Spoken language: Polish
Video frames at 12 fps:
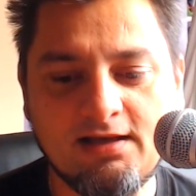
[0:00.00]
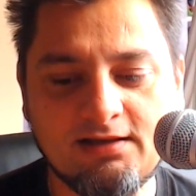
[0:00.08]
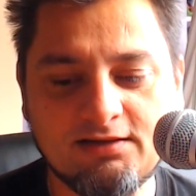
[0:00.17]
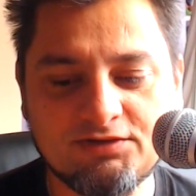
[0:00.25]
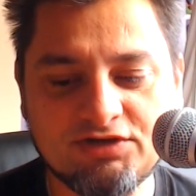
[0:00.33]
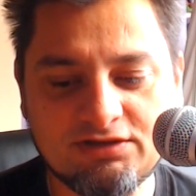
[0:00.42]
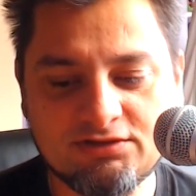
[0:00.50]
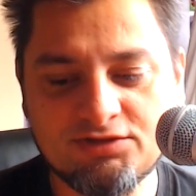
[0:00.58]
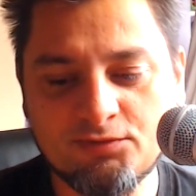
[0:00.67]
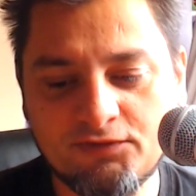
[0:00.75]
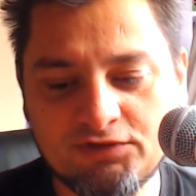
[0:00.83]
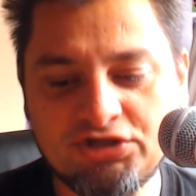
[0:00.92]
E, że,
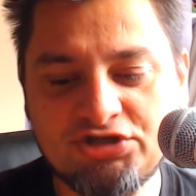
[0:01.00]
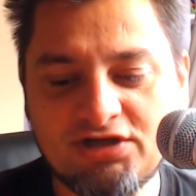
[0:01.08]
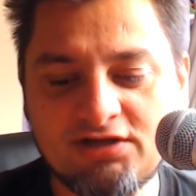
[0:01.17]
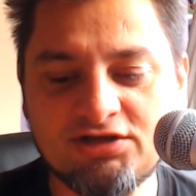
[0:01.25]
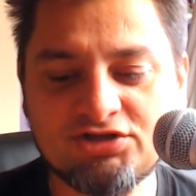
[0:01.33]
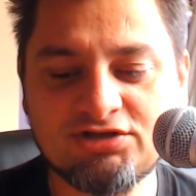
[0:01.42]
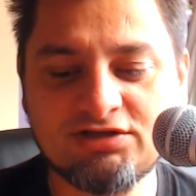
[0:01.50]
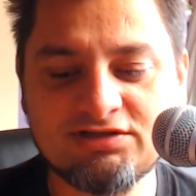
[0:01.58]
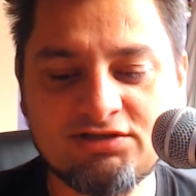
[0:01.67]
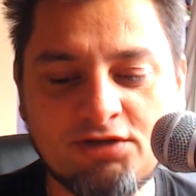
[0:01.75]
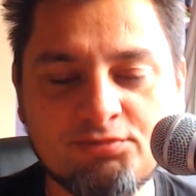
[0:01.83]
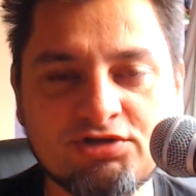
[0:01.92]
że mówi, dzisiaj jeszcze
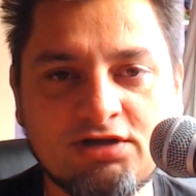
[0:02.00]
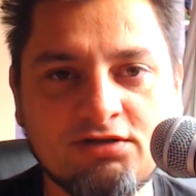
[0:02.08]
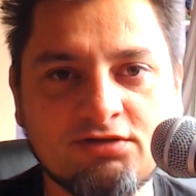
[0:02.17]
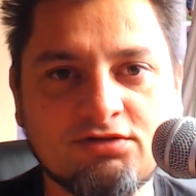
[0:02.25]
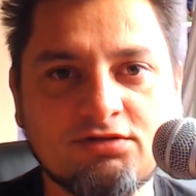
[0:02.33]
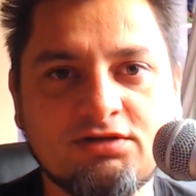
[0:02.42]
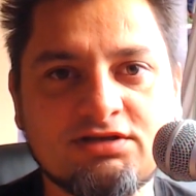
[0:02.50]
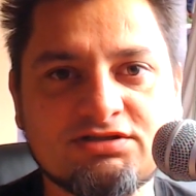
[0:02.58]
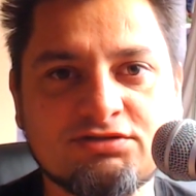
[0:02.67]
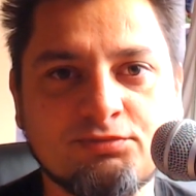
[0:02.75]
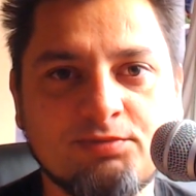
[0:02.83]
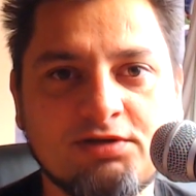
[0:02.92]
jest dobrze, no to jest
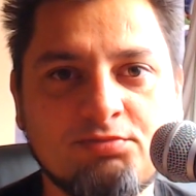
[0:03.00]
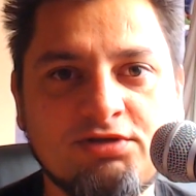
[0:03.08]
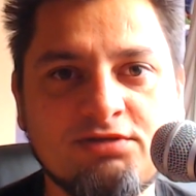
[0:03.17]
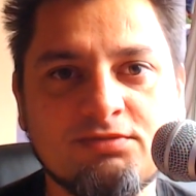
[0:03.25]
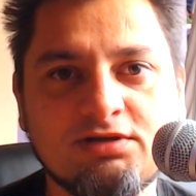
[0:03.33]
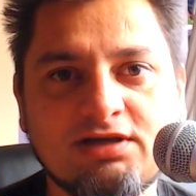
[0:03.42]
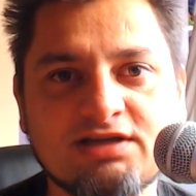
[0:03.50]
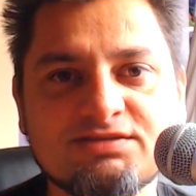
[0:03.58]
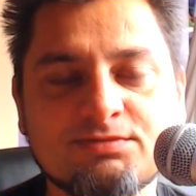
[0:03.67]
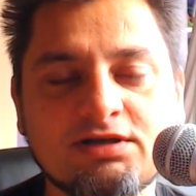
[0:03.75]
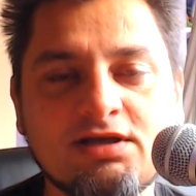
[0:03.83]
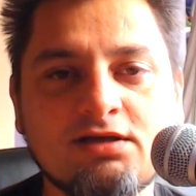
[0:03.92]
super, pijmy,
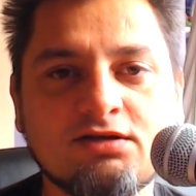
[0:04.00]
jedzmy.